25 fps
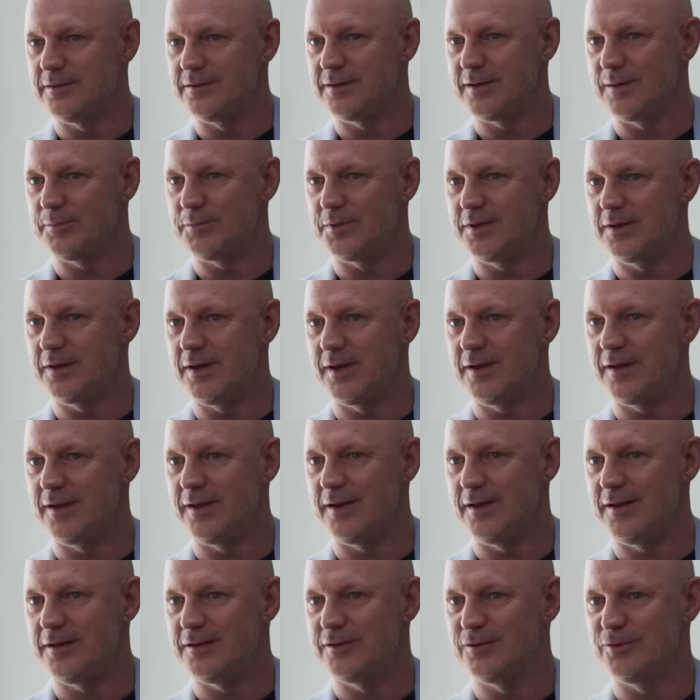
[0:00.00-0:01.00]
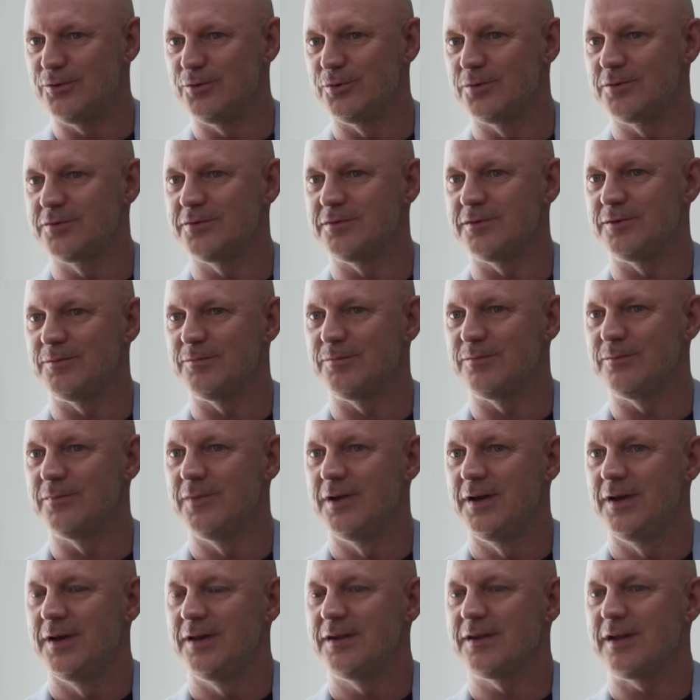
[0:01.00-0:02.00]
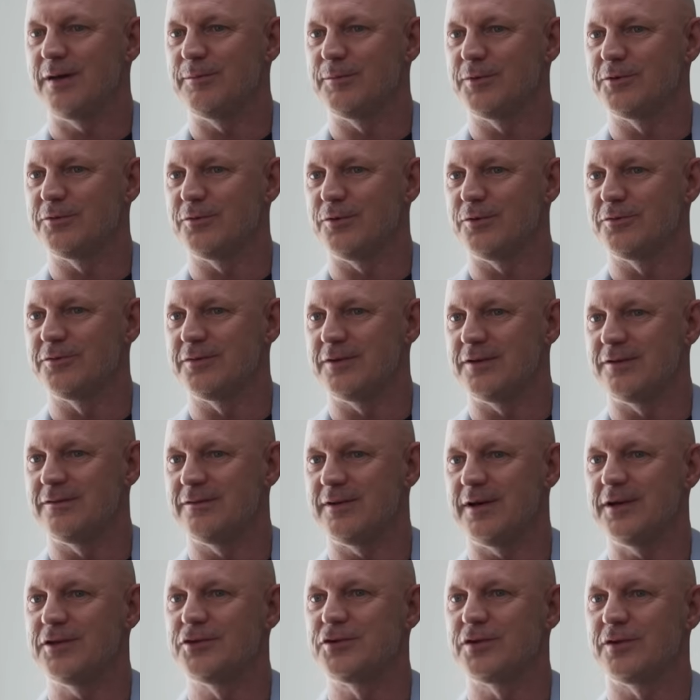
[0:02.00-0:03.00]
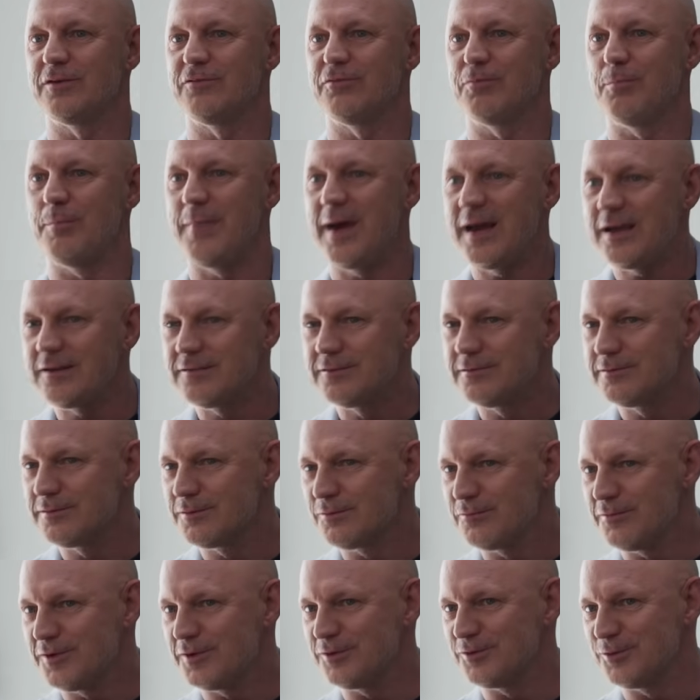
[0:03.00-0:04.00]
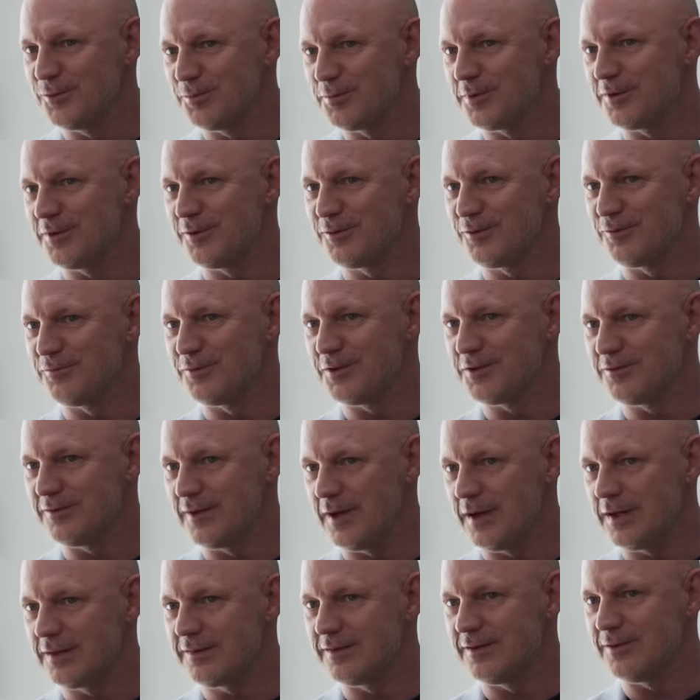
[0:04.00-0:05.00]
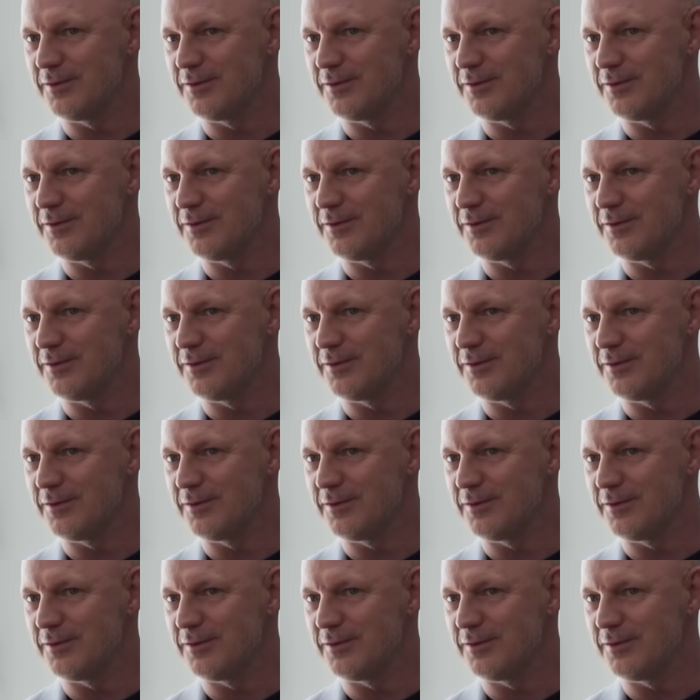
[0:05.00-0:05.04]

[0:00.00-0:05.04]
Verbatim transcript: Ich habe die kennengelernt, die Jungs, ähm, damals aus der Zeitschrift Max. Weiß nicht, ob dir das noch was sagt.